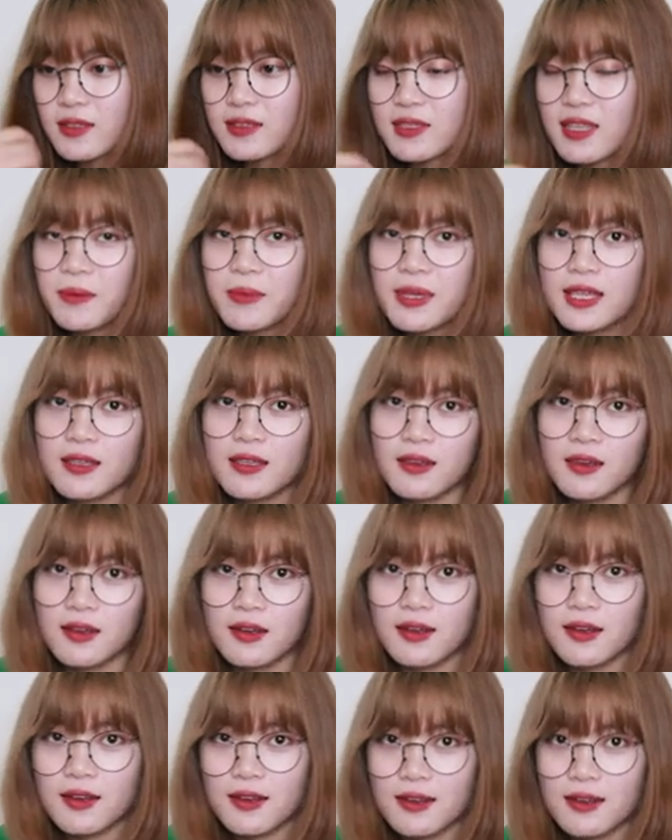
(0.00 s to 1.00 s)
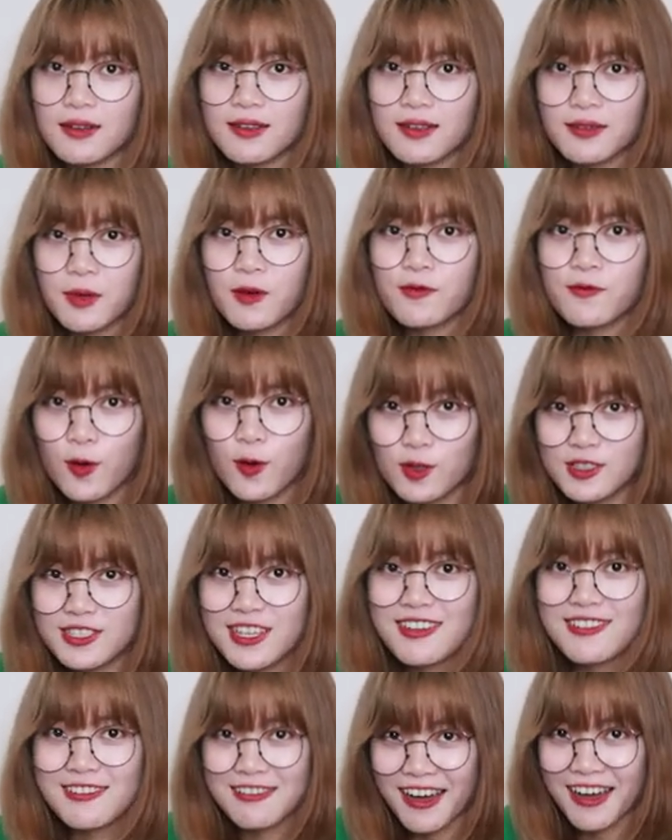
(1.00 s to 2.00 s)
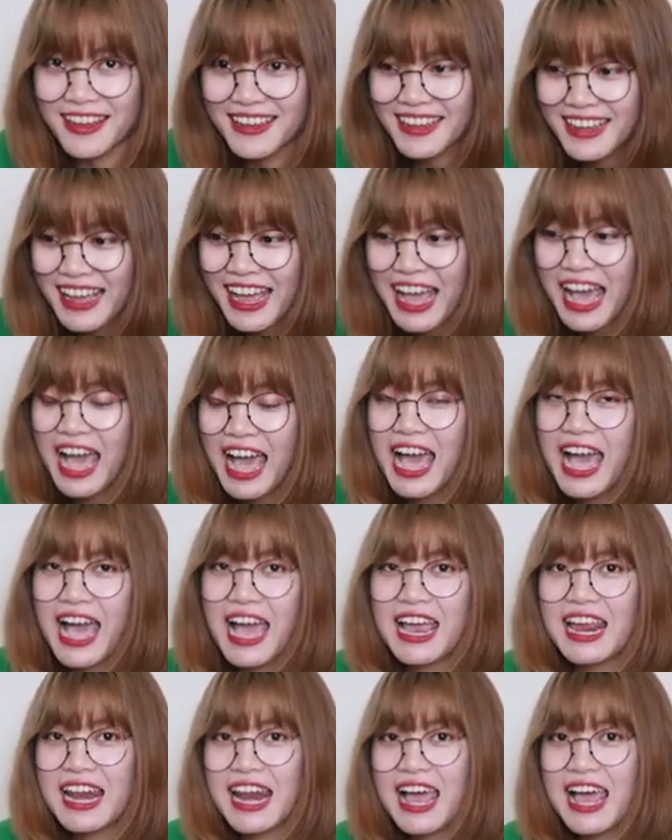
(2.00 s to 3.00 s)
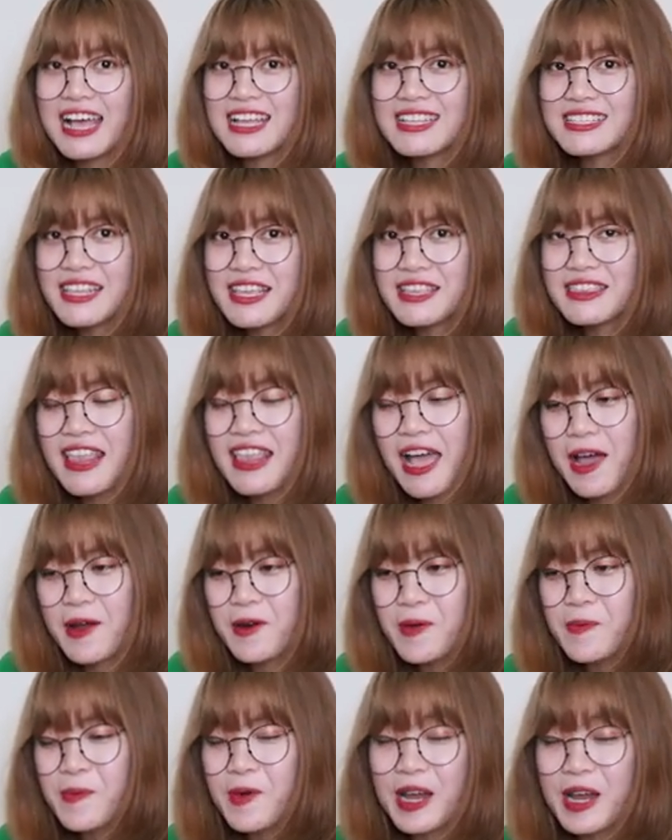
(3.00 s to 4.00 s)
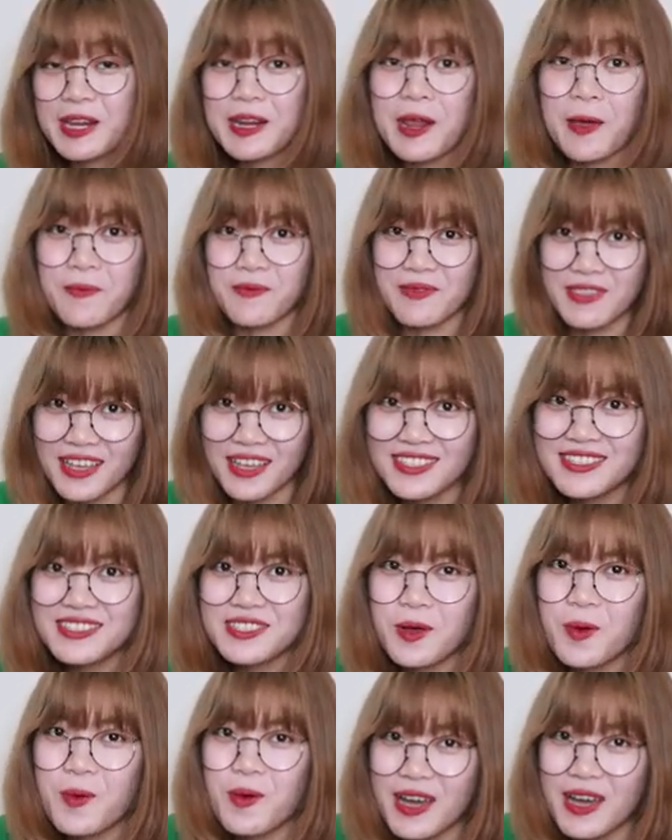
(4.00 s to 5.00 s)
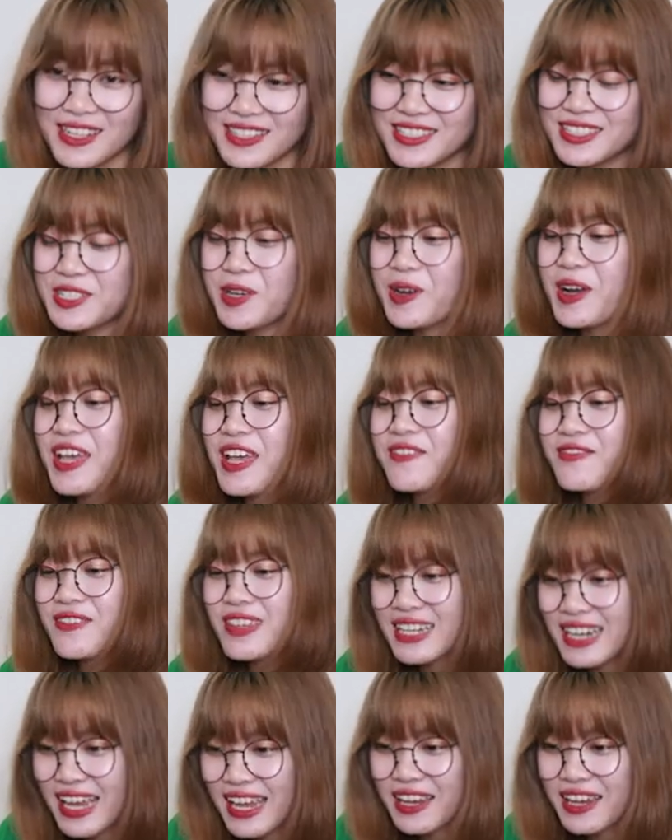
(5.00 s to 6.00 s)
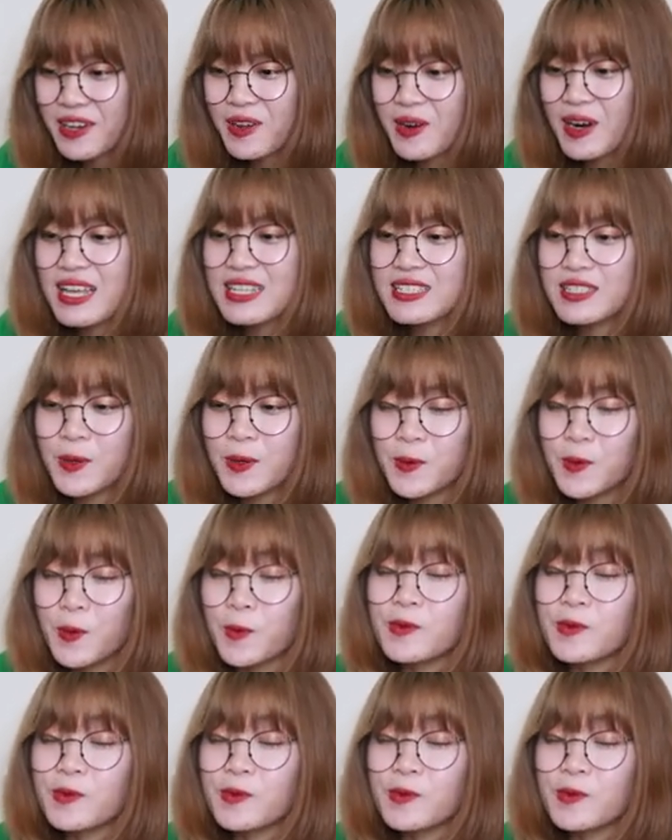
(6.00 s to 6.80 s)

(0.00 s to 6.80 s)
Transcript: sẽ bị uh, bóc phốt chê cười. Hai là sẽ tạo được một cái điểm nhấn dấu ấn cho cái em vê này. Đó là trong